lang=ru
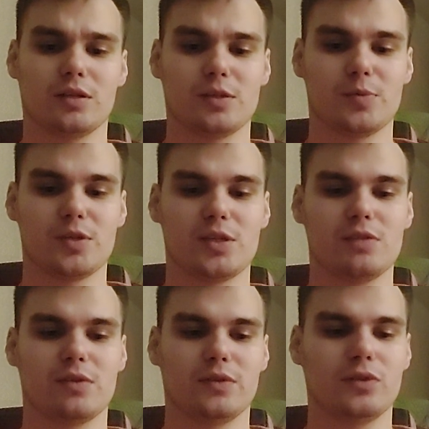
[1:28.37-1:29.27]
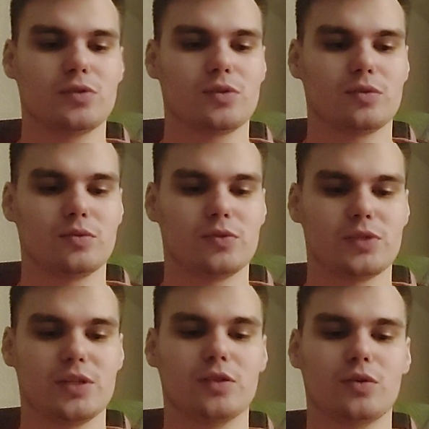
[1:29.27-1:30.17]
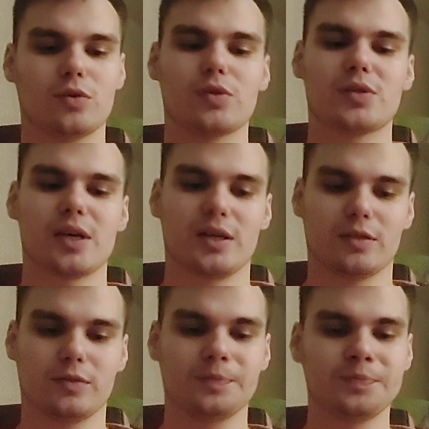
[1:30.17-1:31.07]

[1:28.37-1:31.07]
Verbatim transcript: экспертизы Вавиловского университета города Саратов.